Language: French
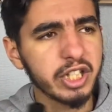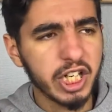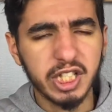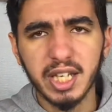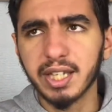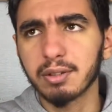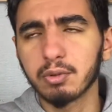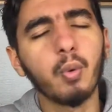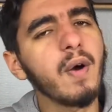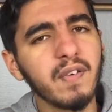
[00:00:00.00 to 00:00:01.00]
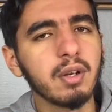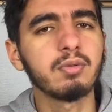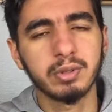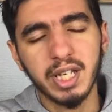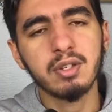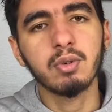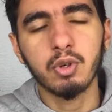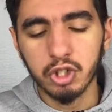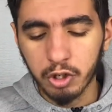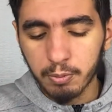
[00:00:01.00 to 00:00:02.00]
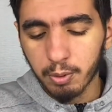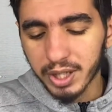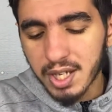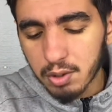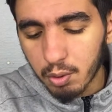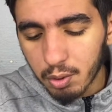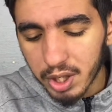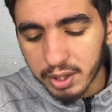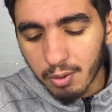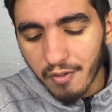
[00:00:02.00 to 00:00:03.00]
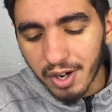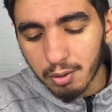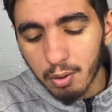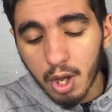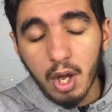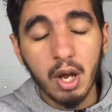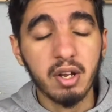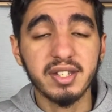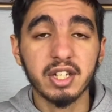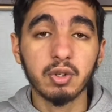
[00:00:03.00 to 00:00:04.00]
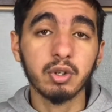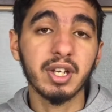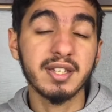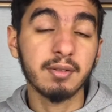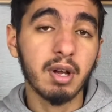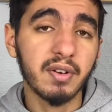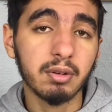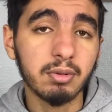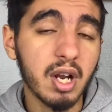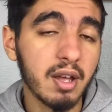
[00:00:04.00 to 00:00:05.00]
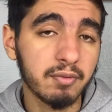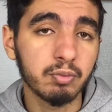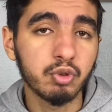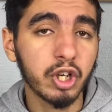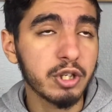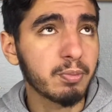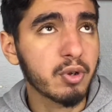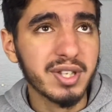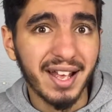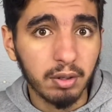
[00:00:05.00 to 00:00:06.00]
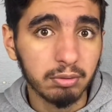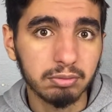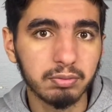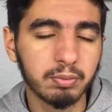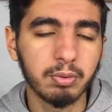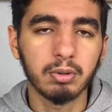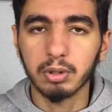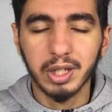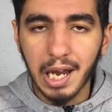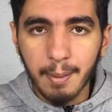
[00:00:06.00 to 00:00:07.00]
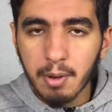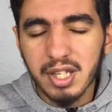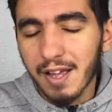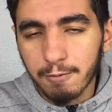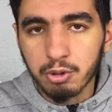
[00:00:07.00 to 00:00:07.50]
j'ai acheté 3 flacons, 15 euros, j'en ai eu pour 15 euros les 3 flacons, en sachant que ces 3 flacons là, elles vont durer, je pense, un an, clairement, ça va me